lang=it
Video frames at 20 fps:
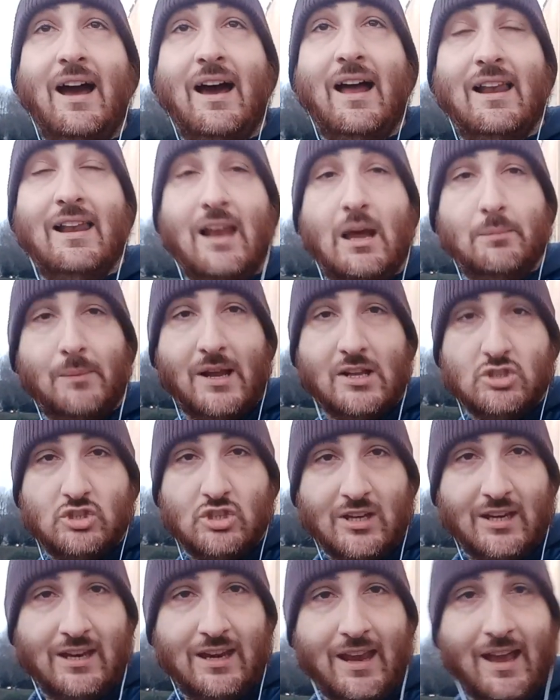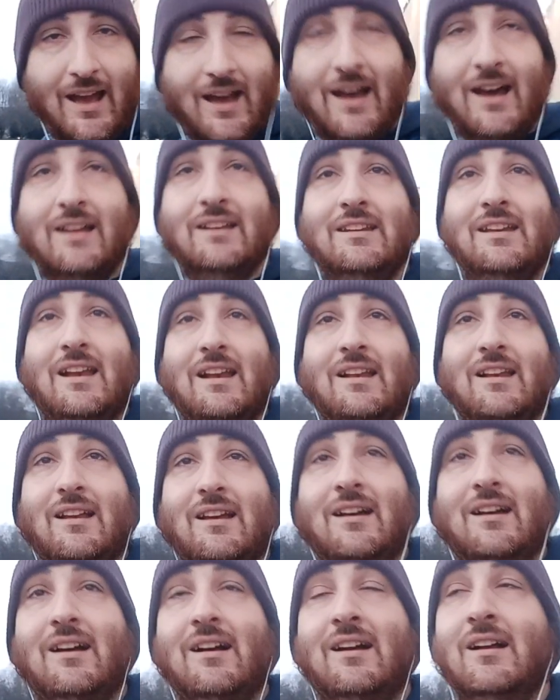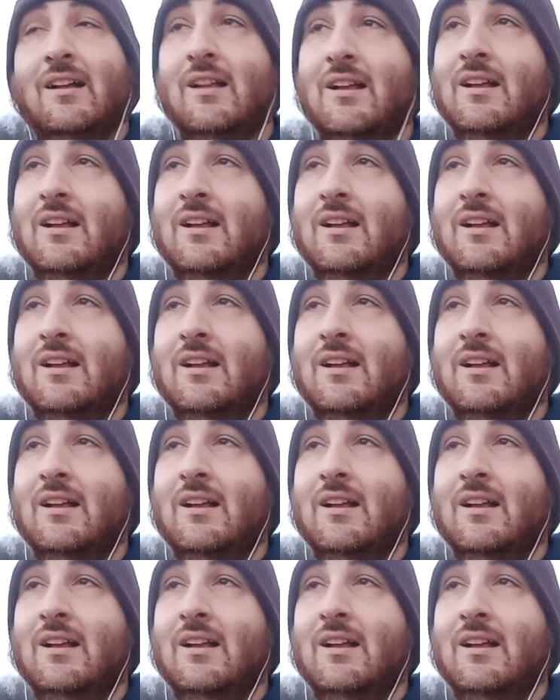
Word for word: alla magia del,